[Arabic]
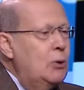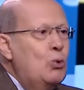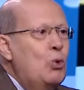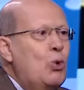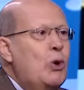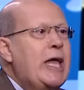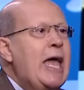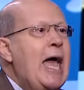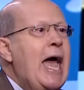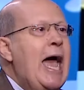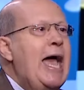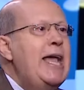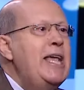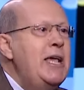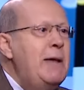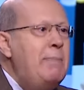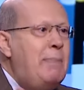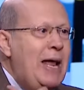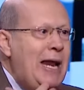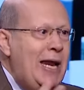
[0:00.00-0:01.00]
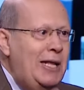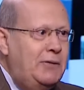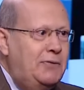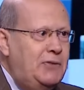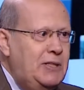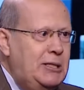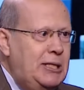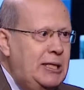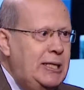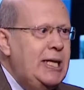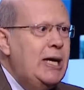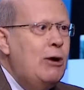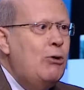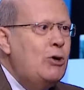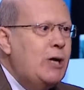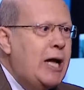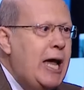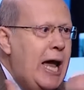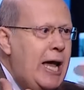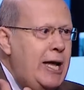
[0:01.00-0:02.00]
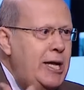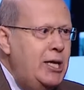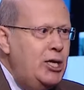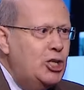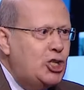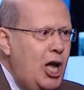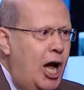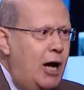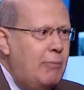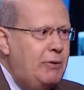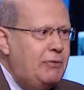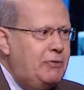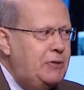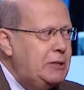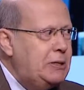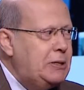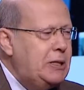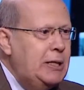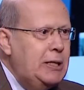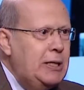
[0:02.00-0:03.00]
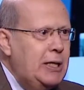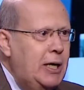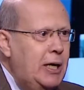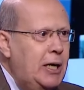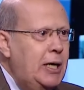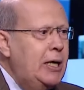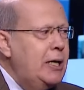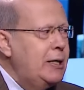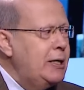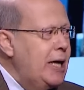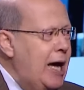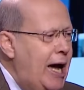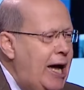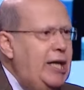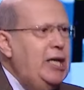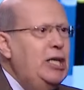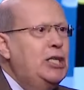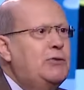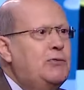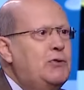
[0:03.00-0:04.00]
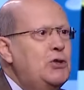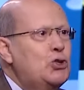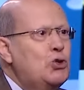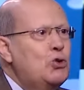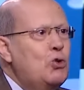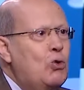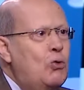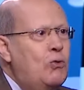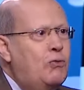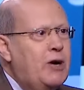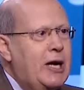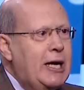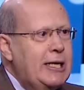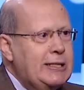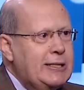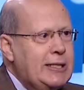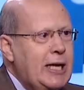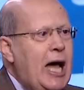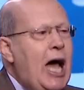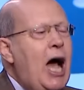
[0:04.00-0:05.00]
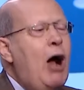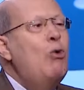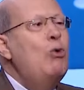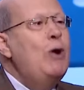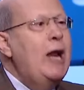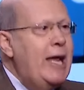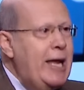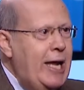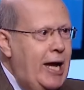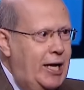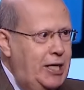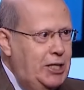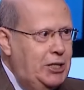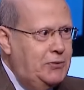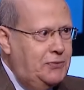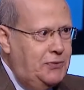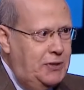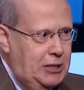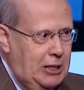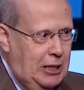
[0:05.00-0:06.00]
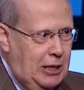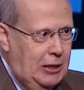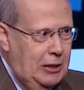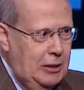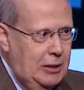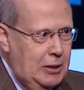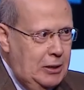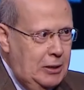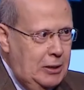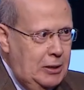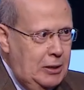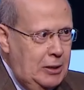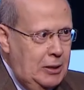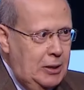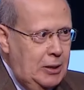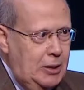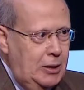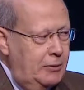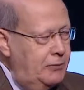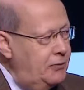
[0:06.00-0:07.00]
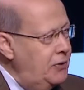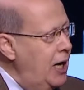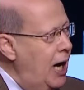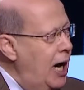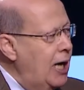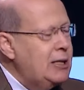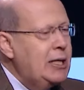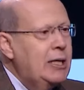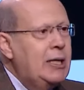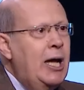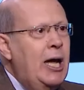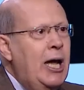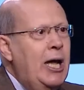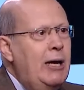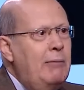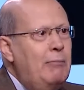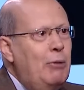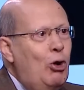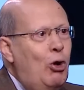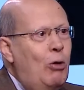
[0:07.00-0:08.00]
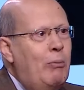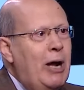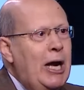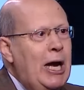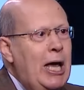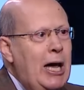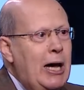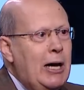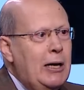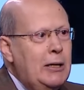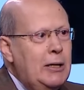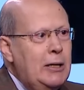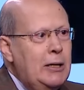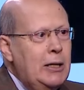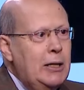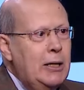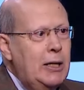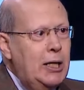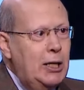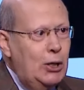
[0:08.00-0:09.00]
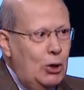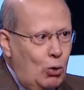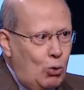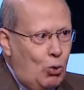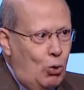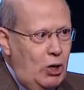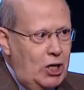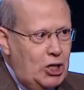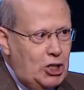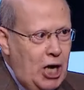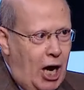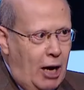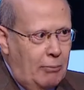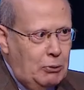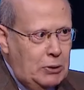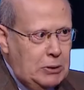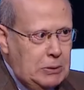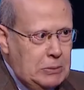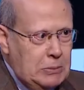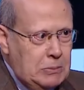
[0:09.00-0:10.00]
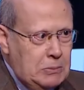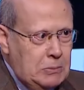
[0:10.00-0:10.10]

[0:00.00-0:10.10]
وكأي بلد في الدنيا وكأي شعب في الدنيا يعيش في ظروف غزة أو لا يعيش فيها في عدد هائل من العملاء لأن لكل شعب